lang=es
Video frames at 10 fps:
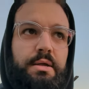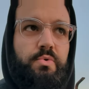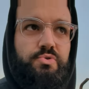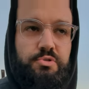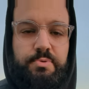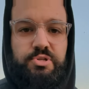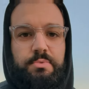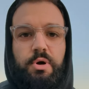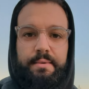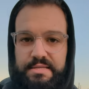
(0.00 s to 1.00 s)
no es un
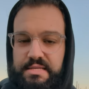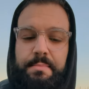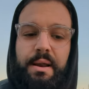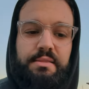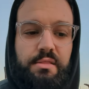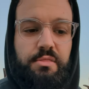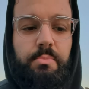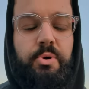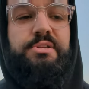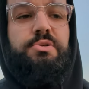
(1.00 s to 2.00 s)
dispositivo que vaya a llamar la atención
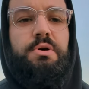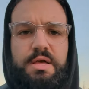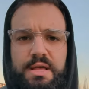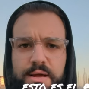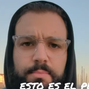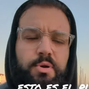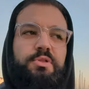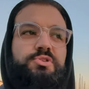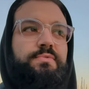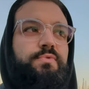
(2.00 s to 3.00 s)
por eso, pero lo
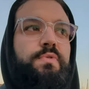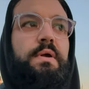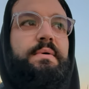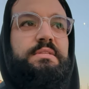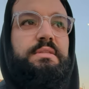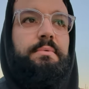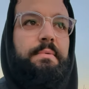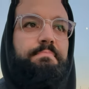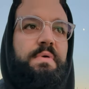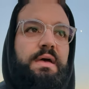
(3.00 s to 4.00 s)
cierto es que funciona bastante bien.